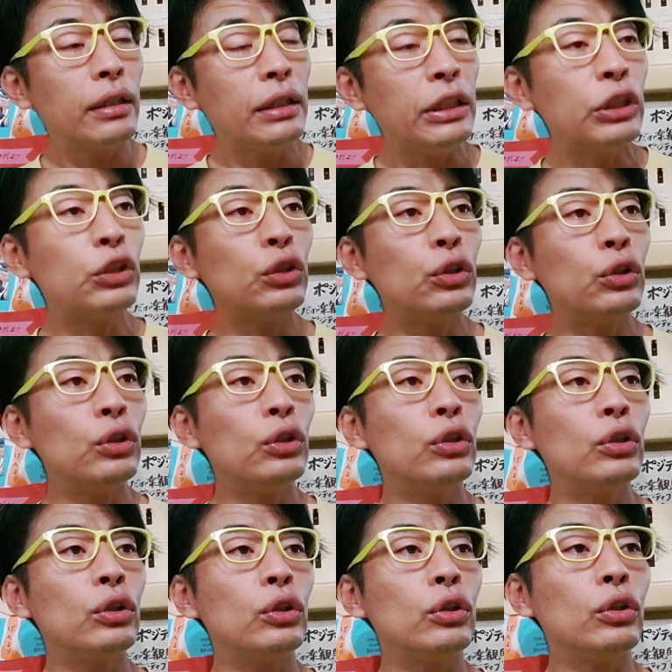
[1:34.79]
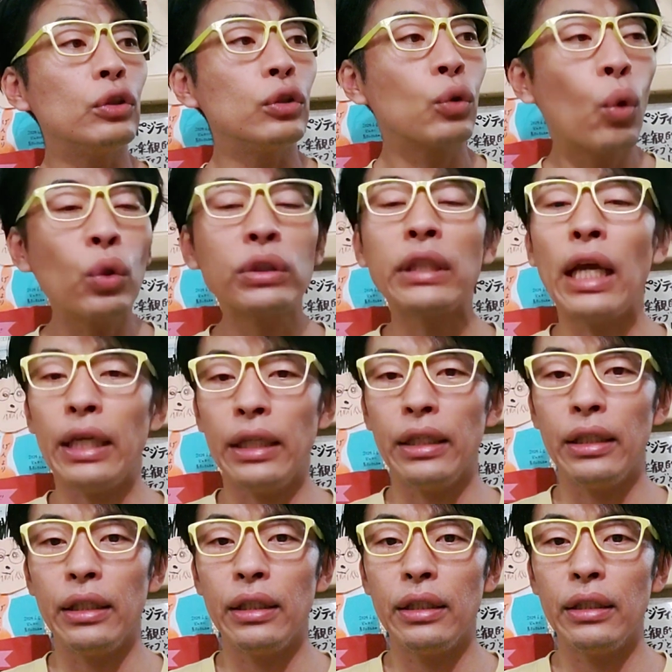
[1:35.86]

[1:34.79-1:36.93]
25歳